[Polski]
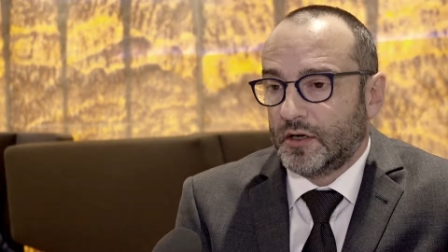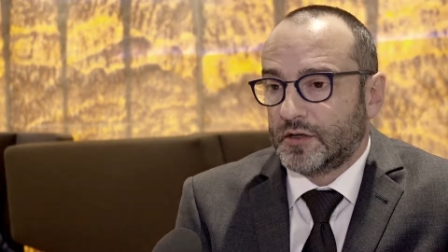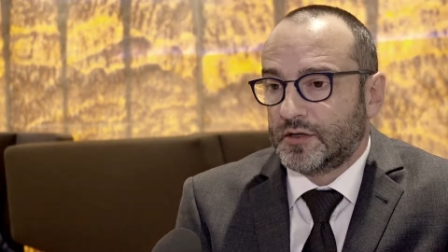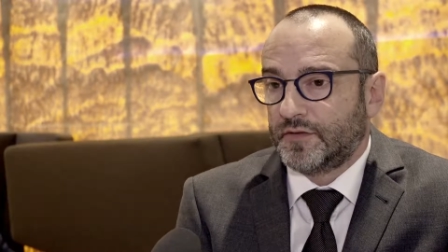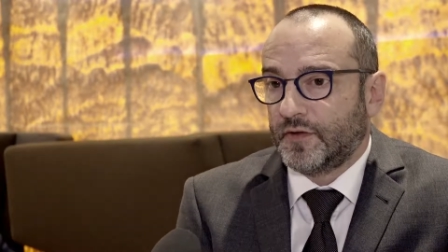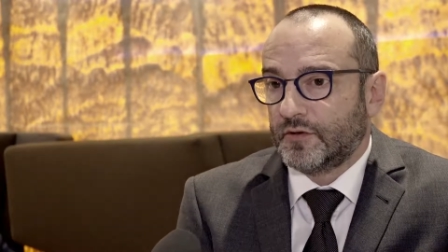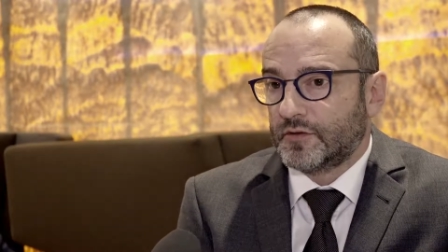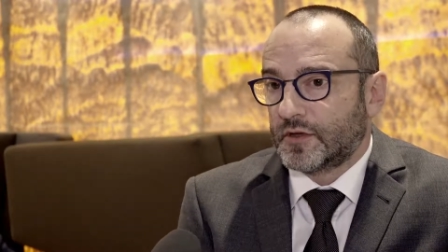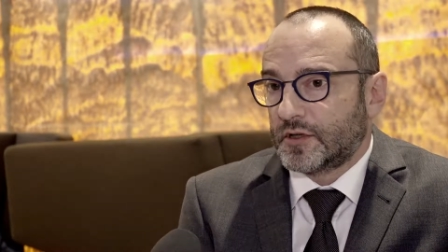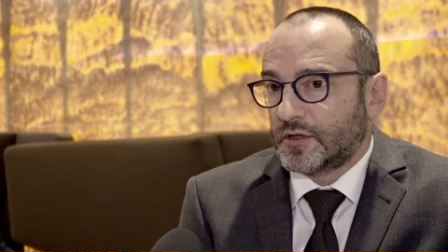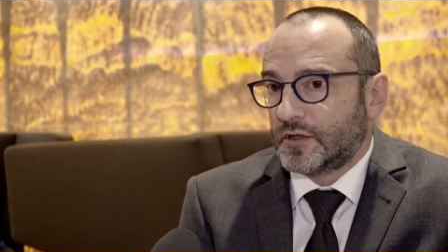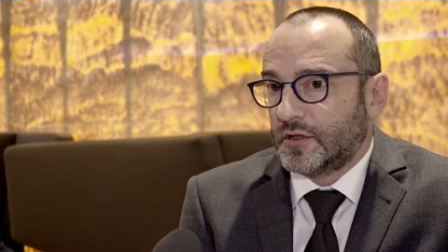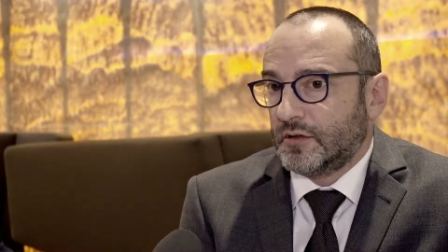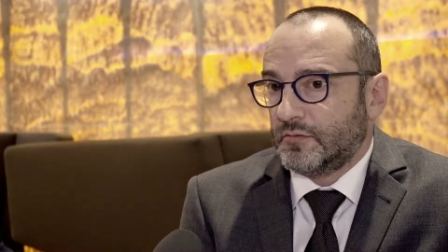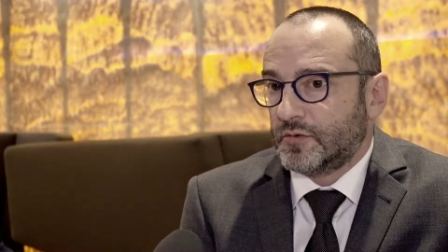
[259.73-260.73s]
związek
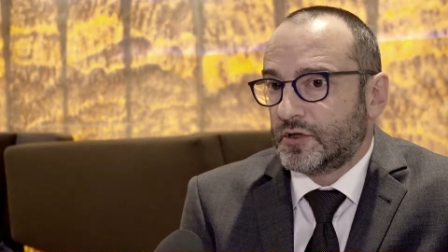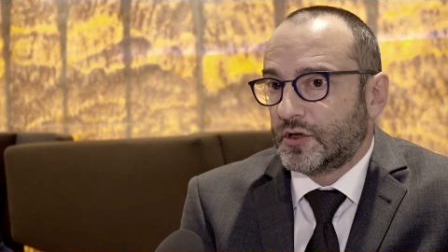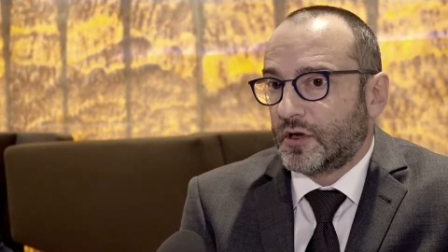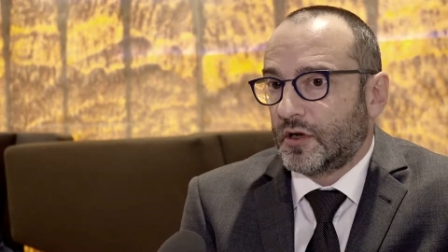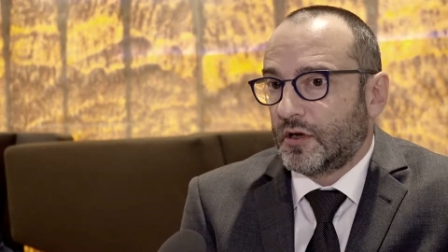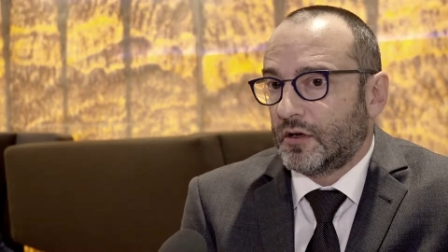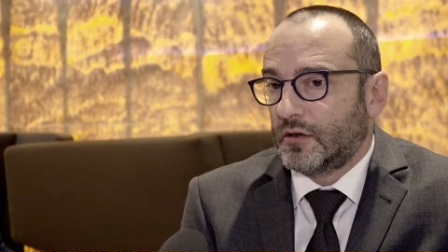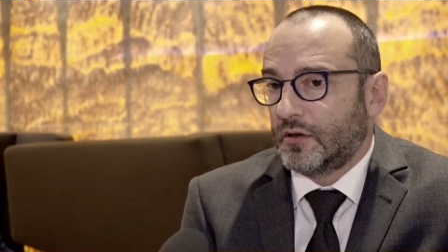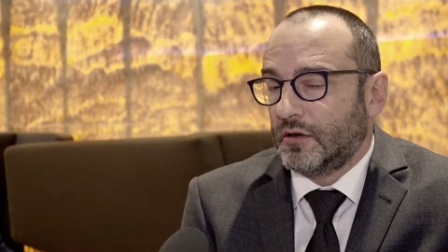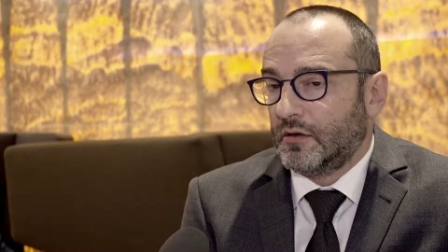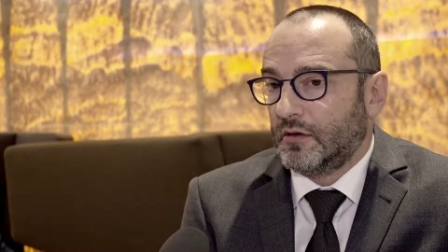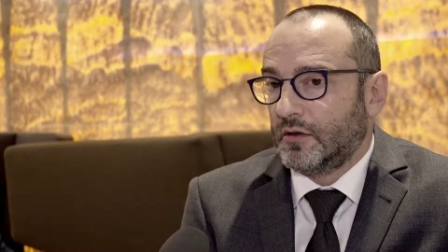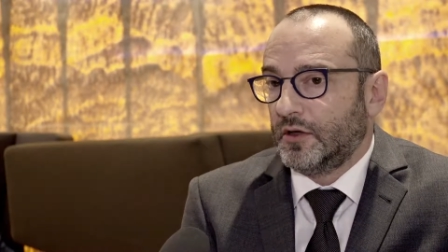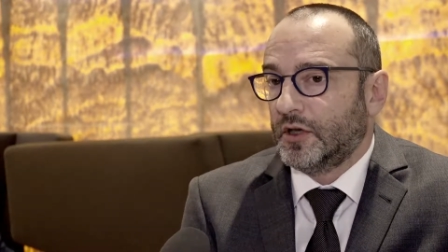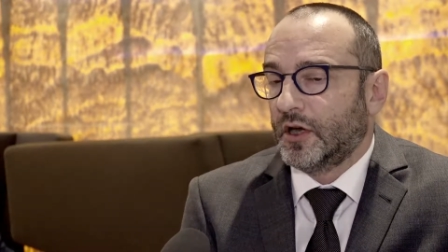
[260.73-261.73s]
z tym, że
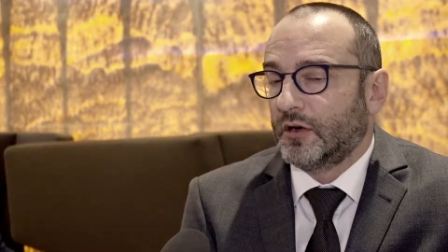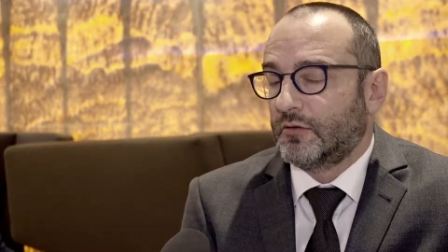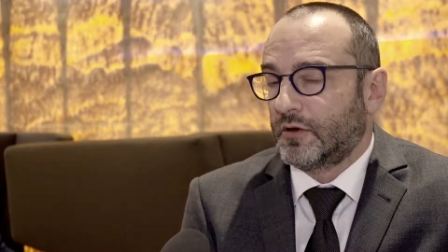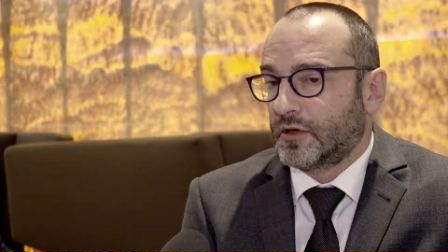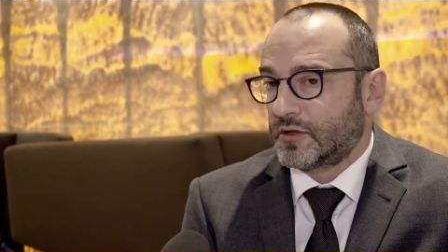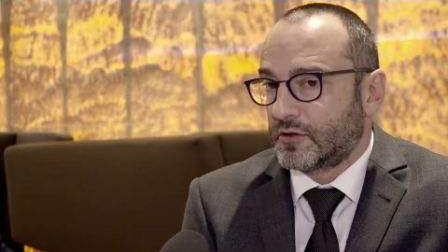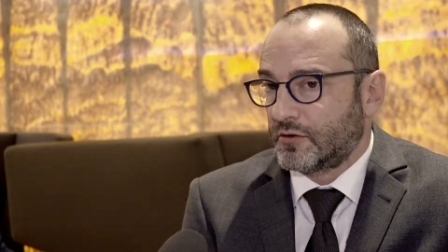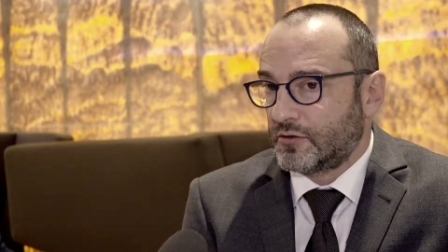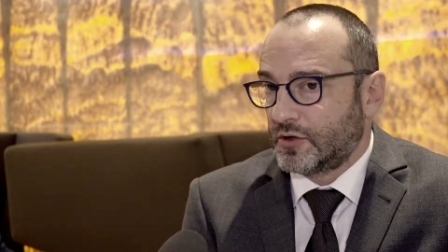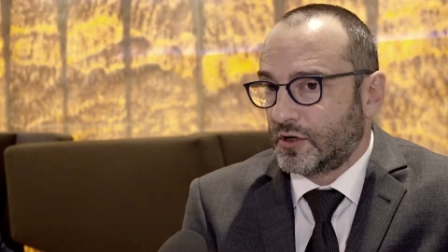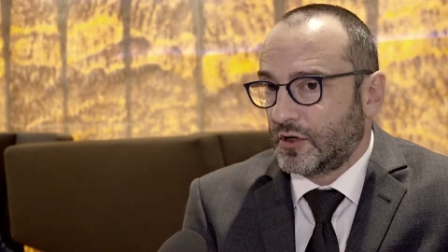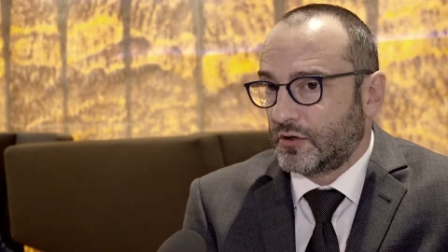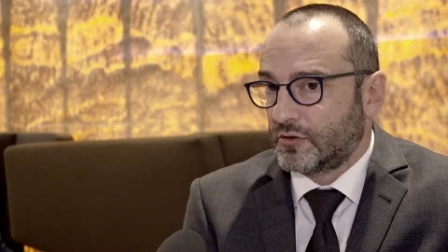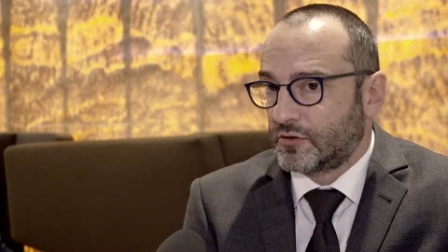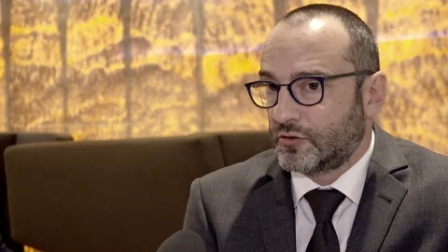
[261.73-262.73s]
ich akurat
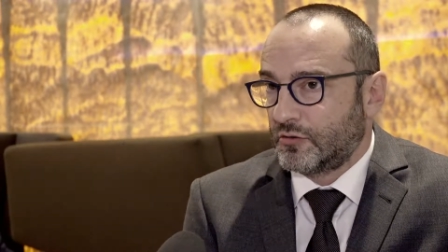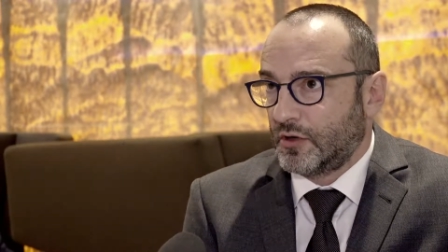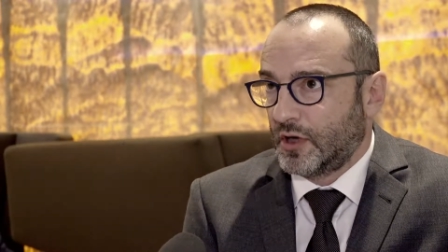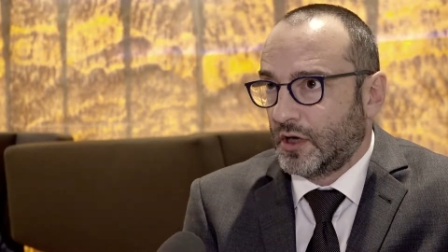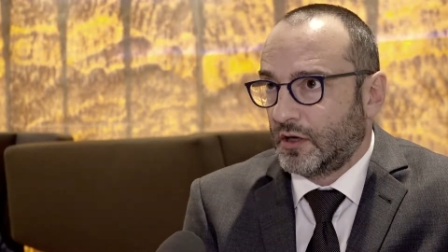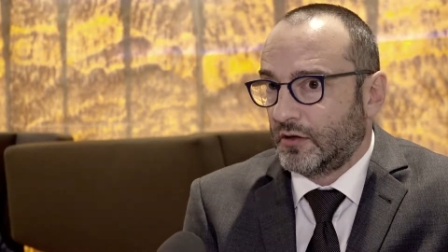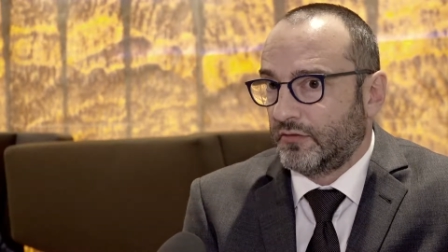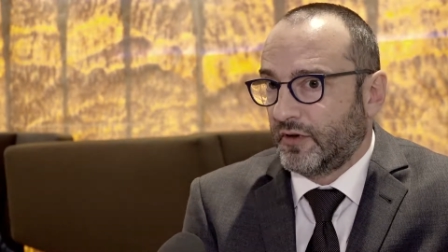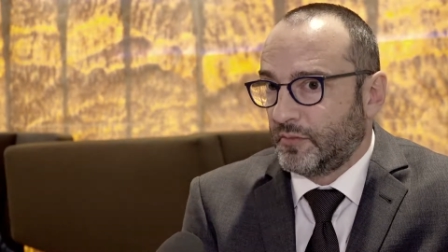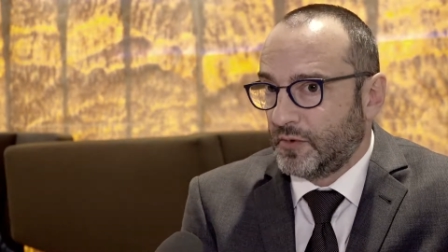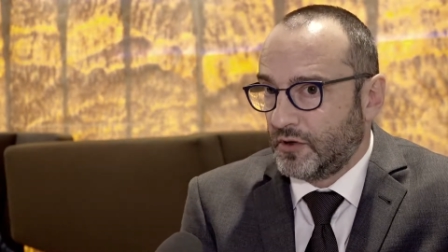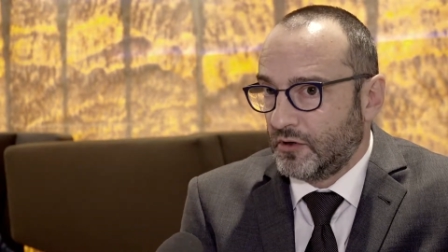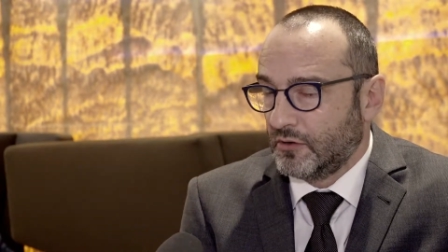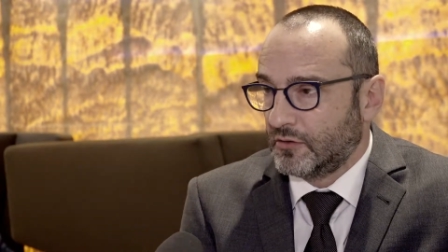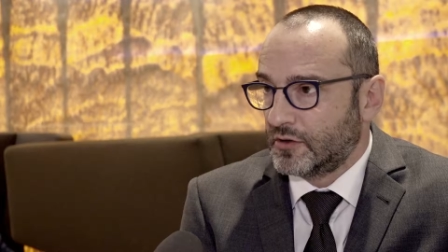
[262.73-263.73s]
schorzenie kosztuje 2
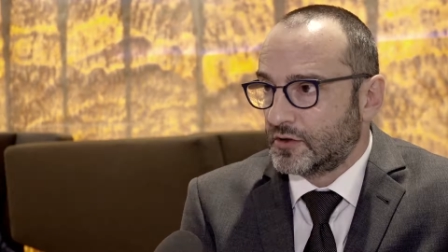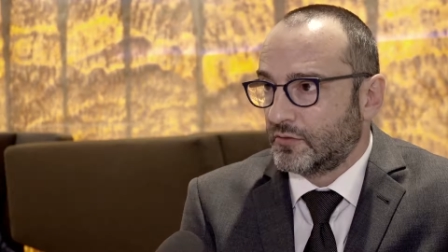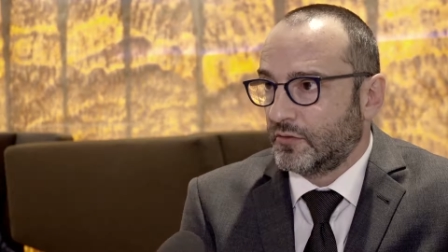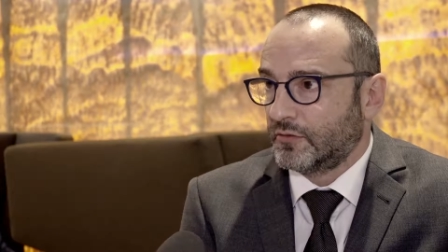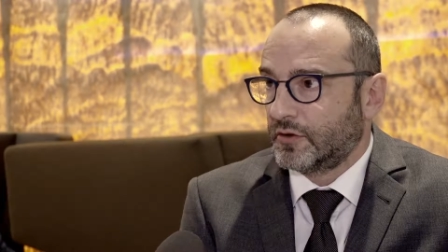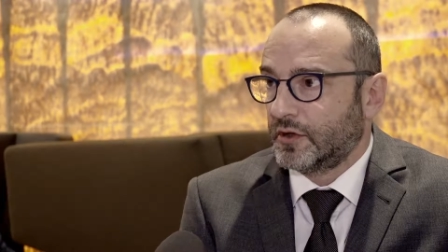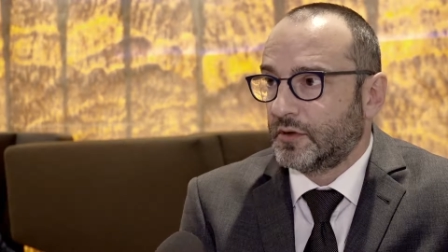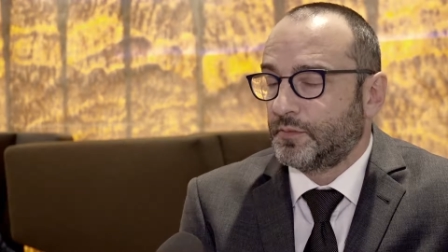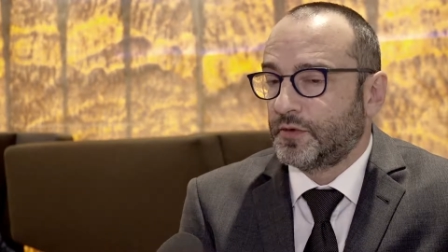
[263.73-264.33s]
miliony złotych,